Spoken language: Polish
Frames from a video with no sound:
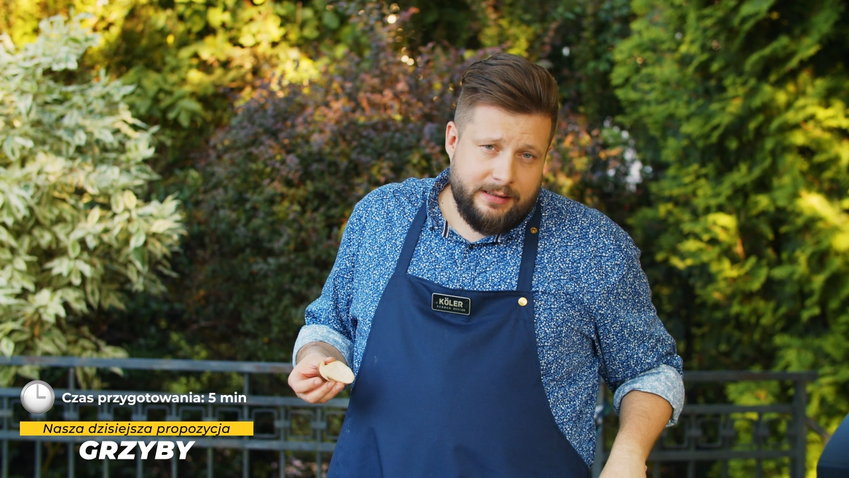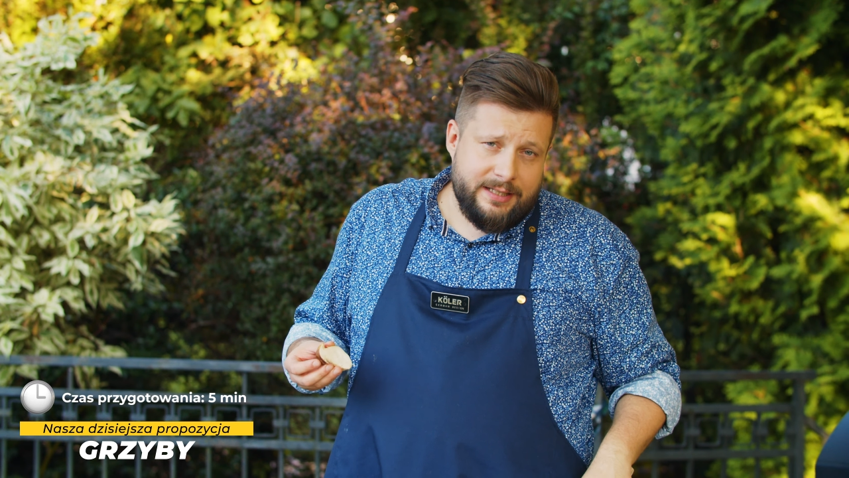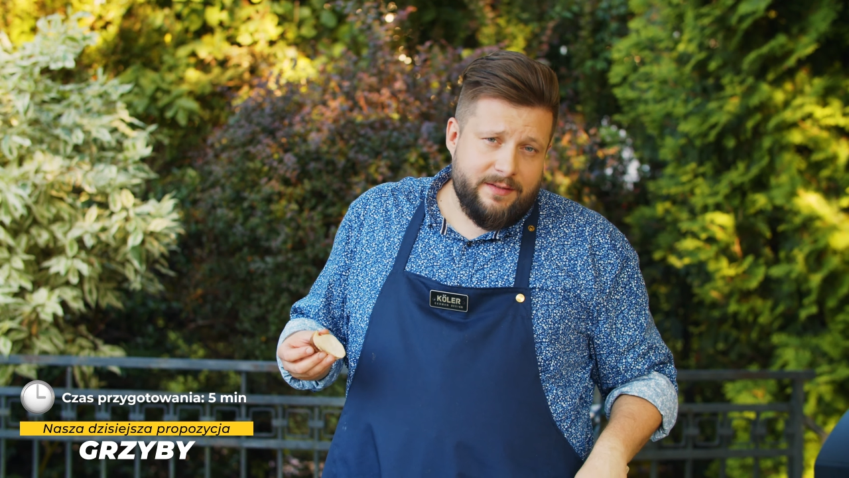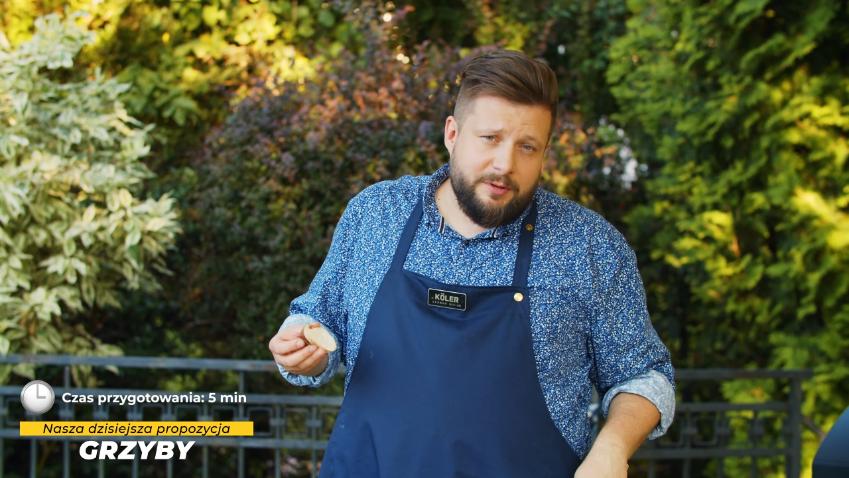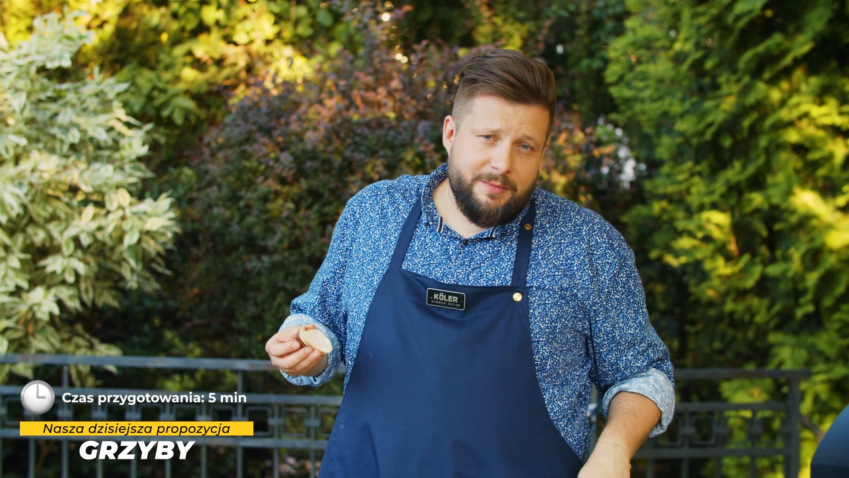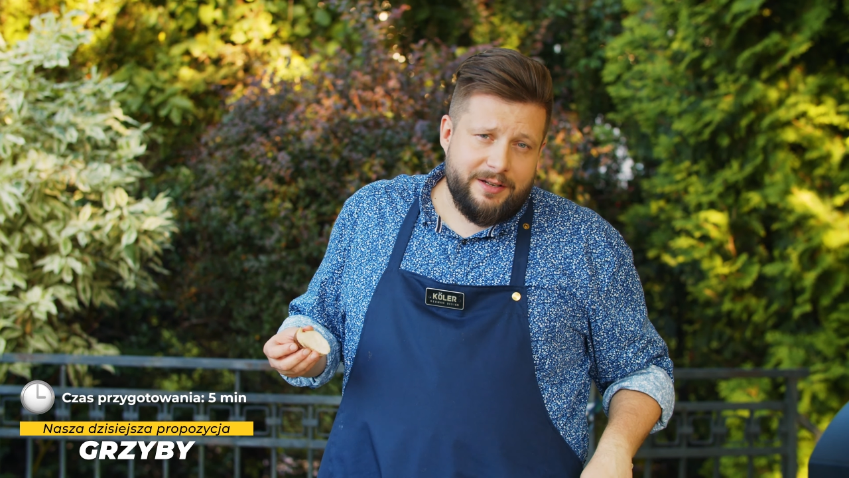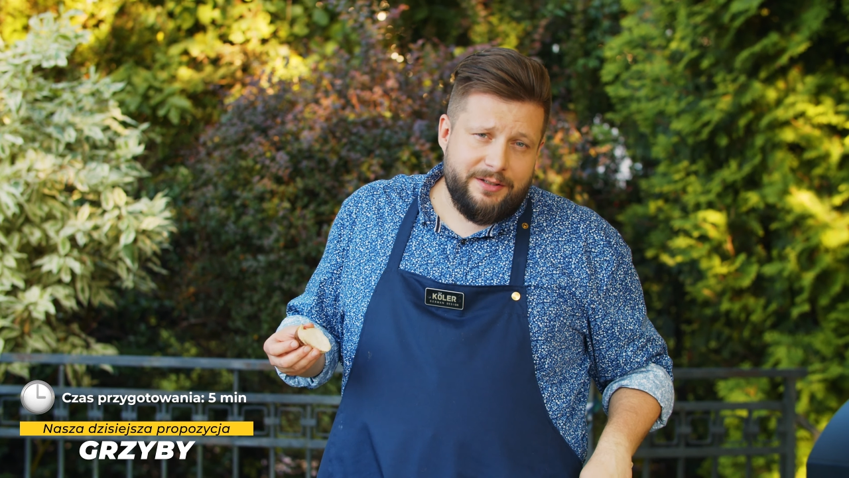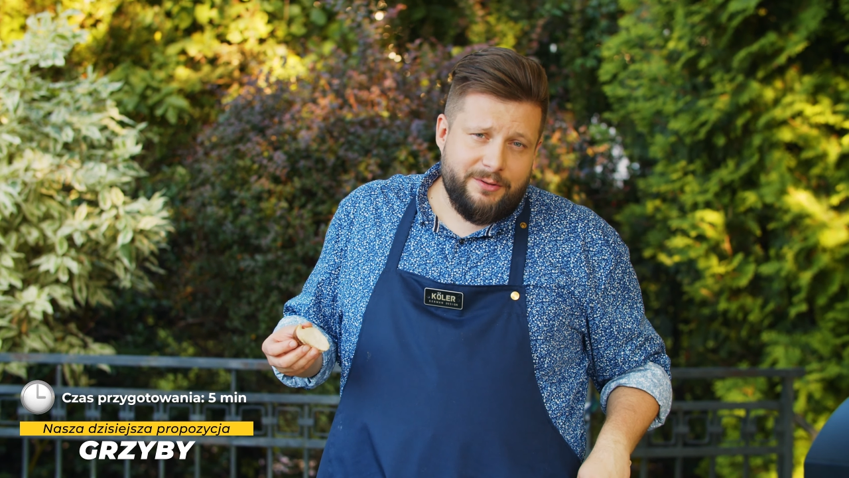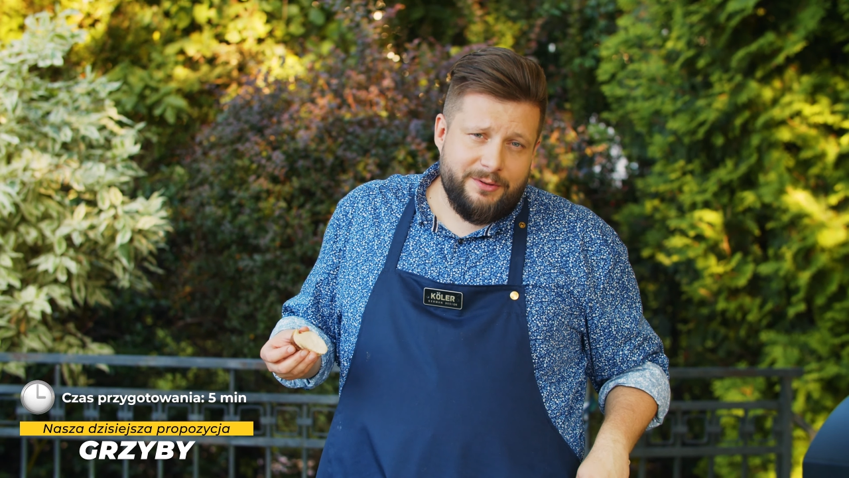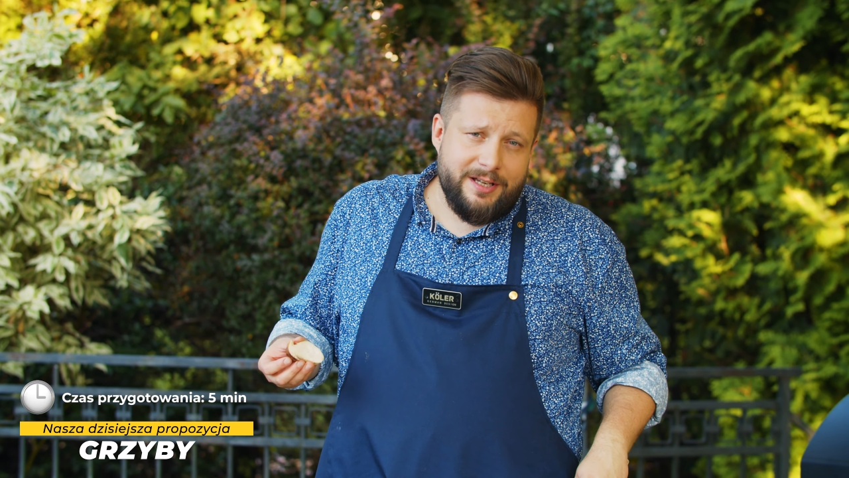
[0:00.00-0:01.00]
Nazywam się
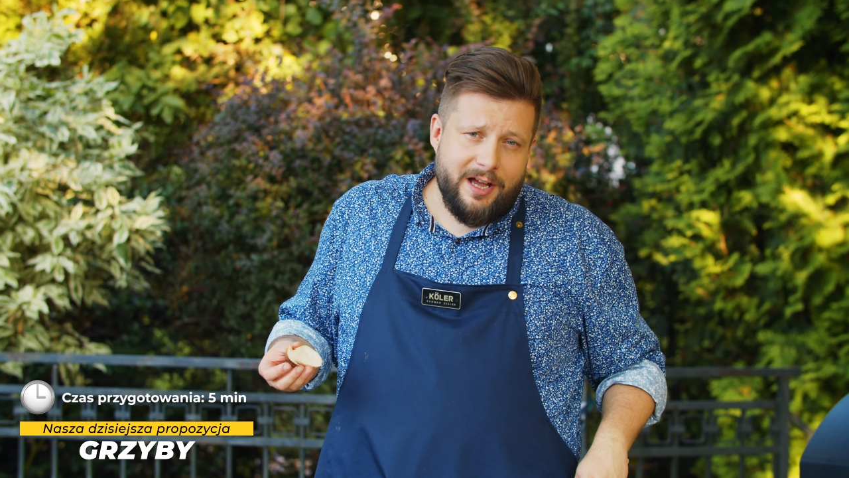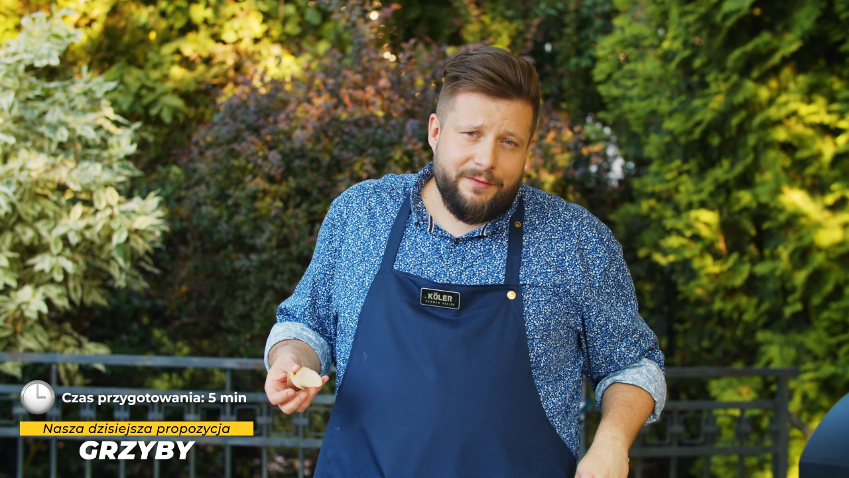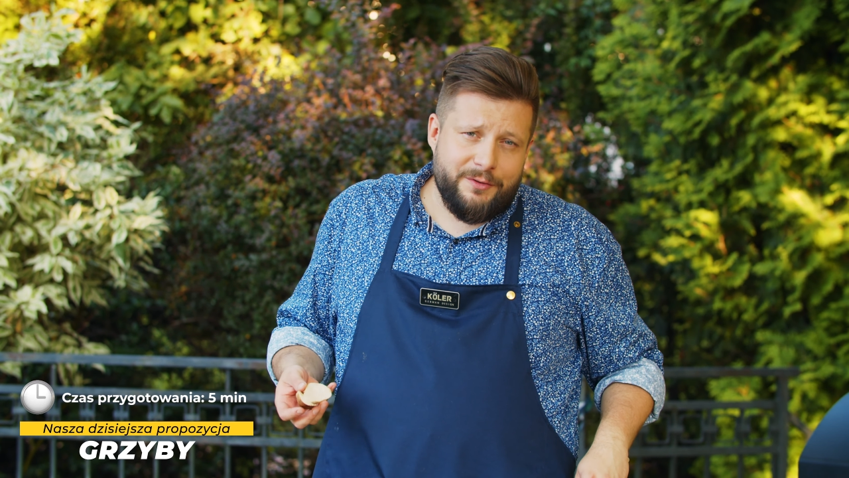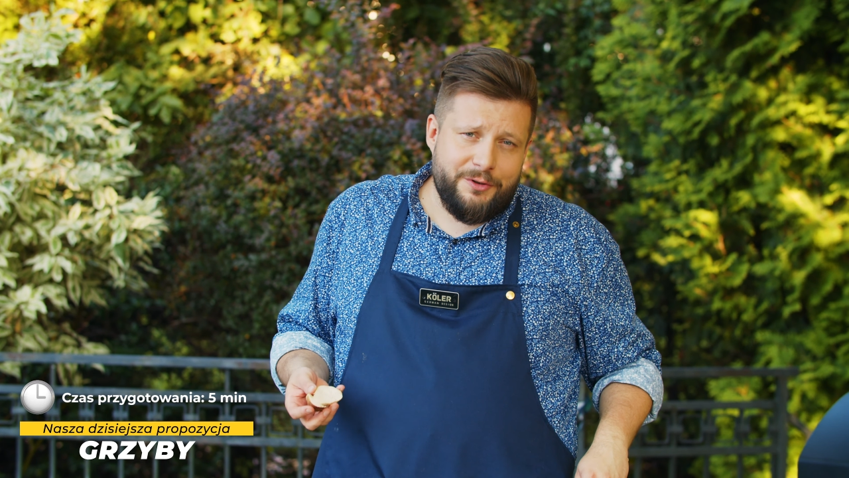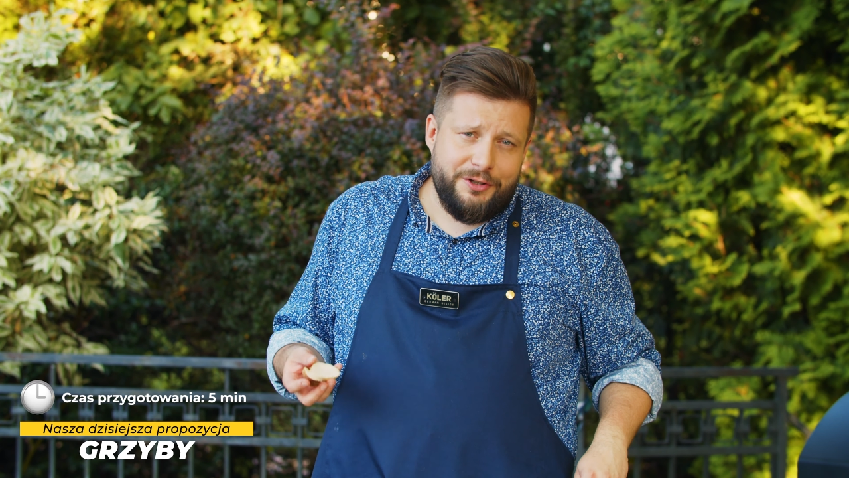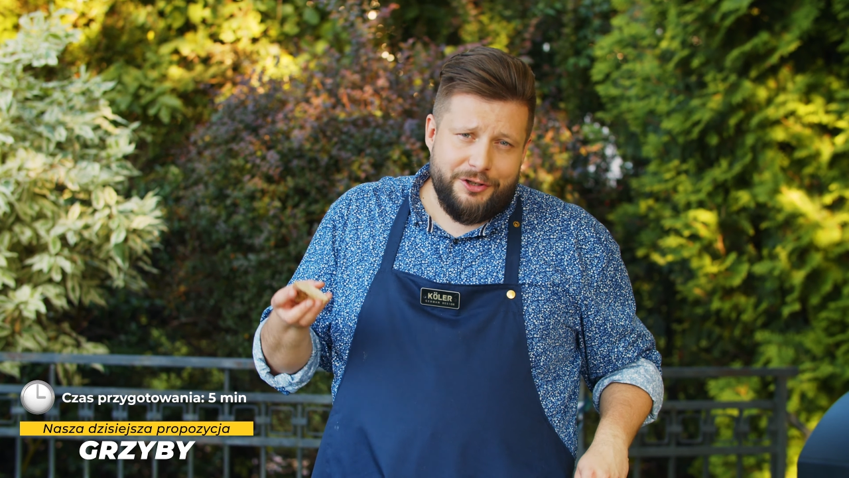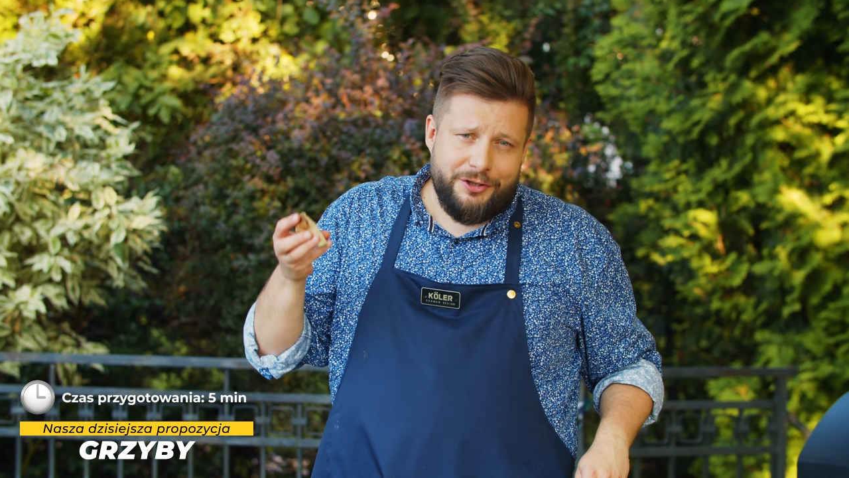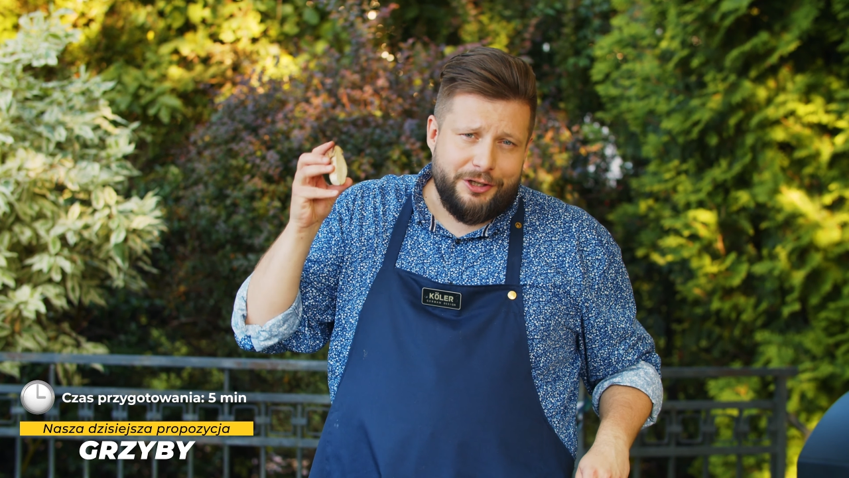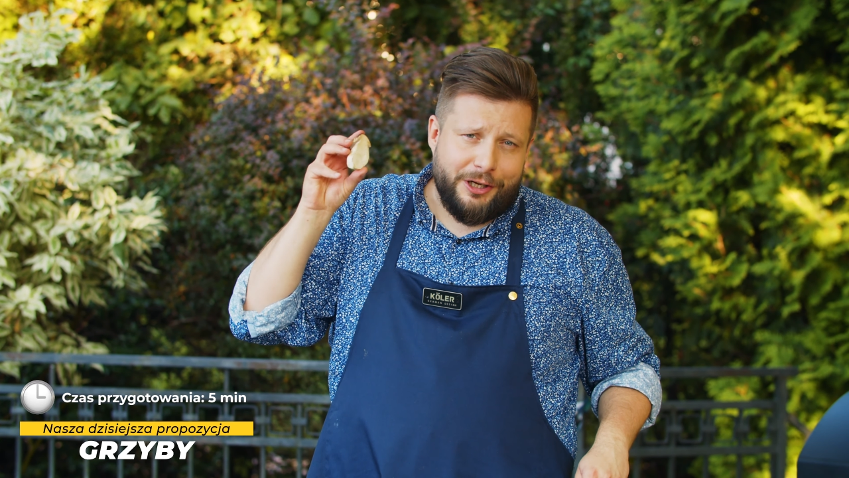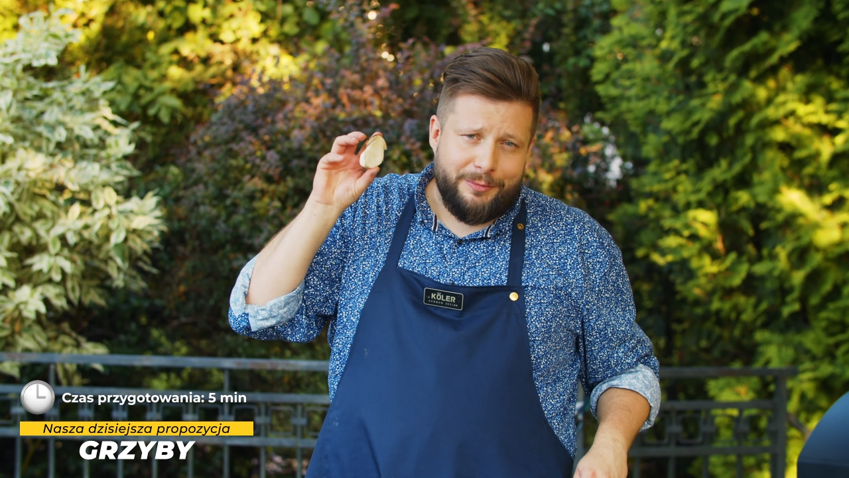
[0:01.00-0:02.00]
Marcin Kucja, ja w kuchni
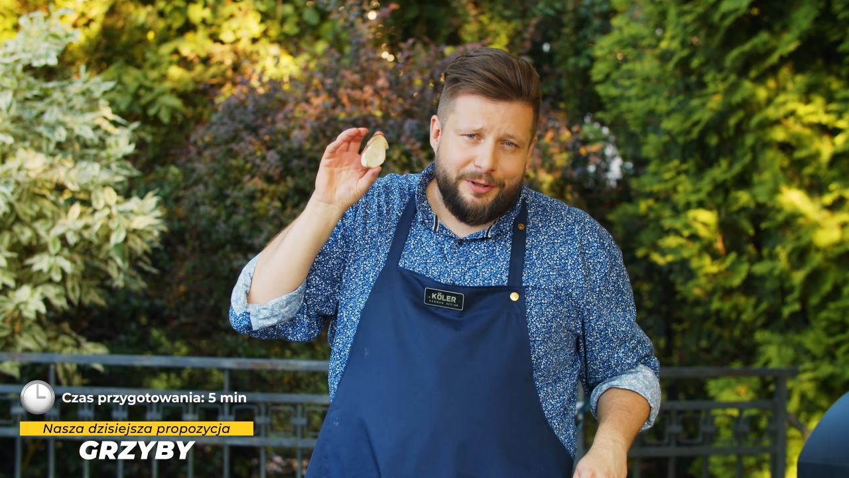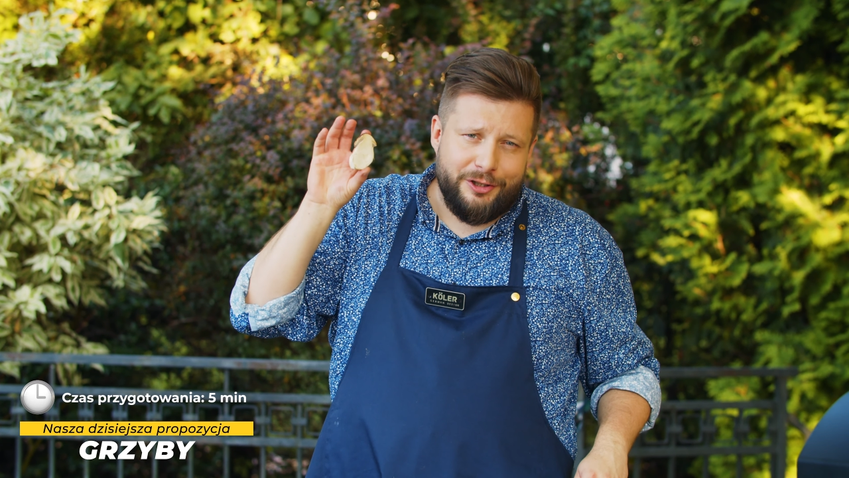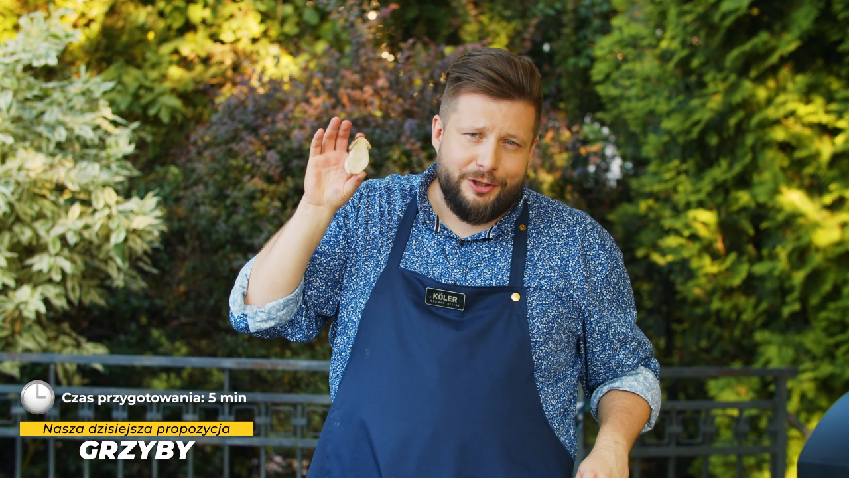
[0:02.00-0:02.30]
i dzisiaj robię